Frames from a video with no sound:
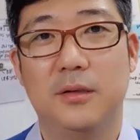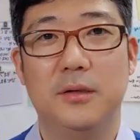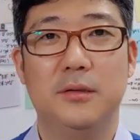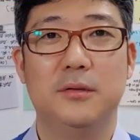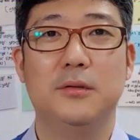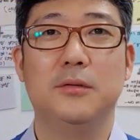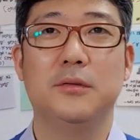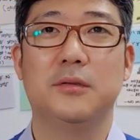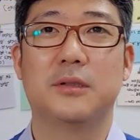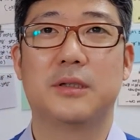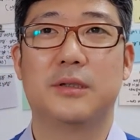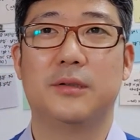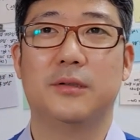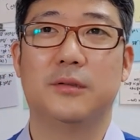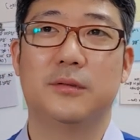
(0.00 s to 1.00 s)
일단은
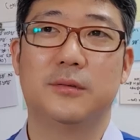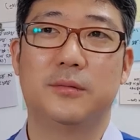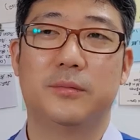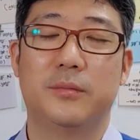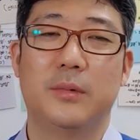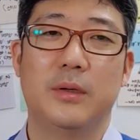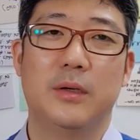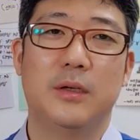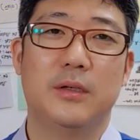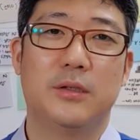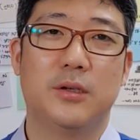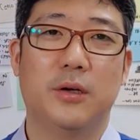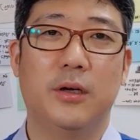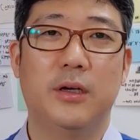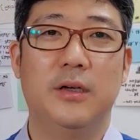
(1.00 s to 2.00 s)
그
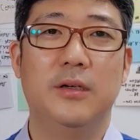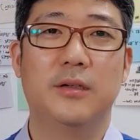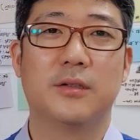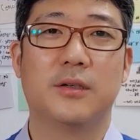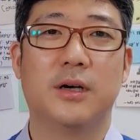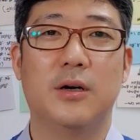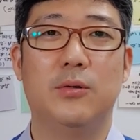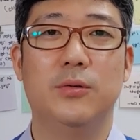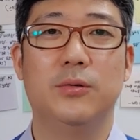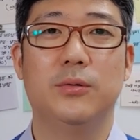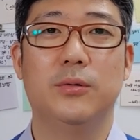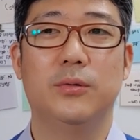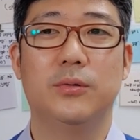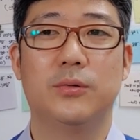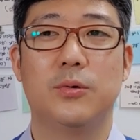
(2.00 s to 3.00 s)
제가 그
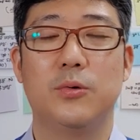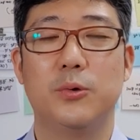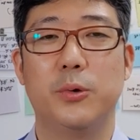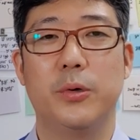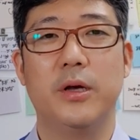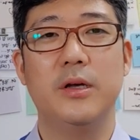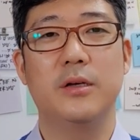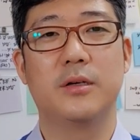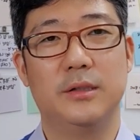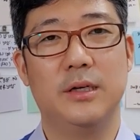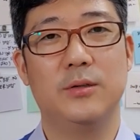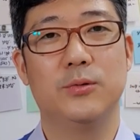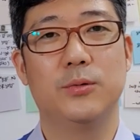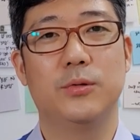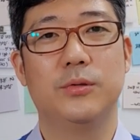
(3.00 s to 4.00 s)
강원도 속초에
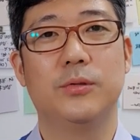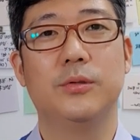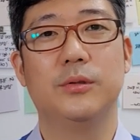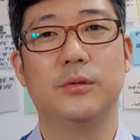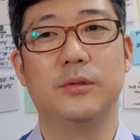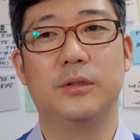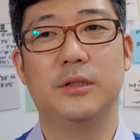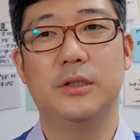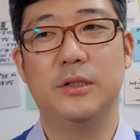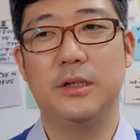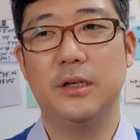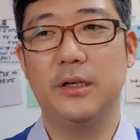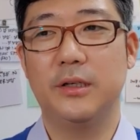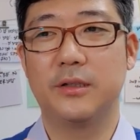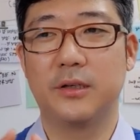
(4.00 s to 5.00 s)
장소를
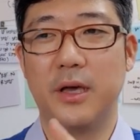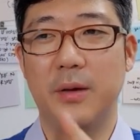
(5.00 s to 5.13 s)
실제 그